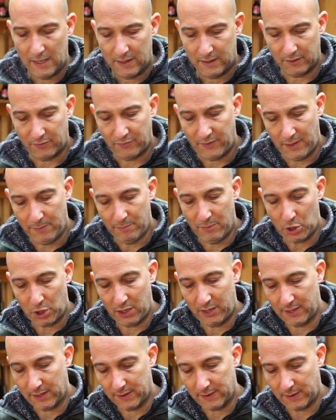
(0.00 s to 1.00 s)
Deswegen mische
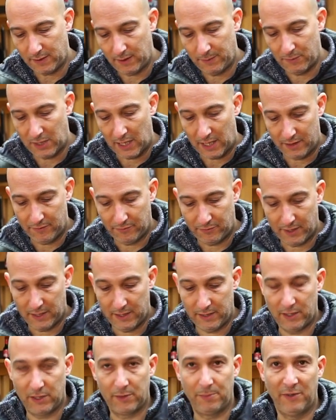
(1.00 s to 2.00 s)
ich das im gleichen
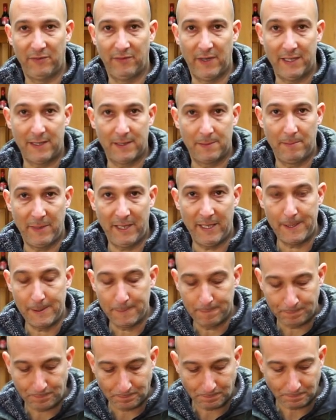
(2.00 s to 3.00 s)
Verhältnis mit Weizenmehl.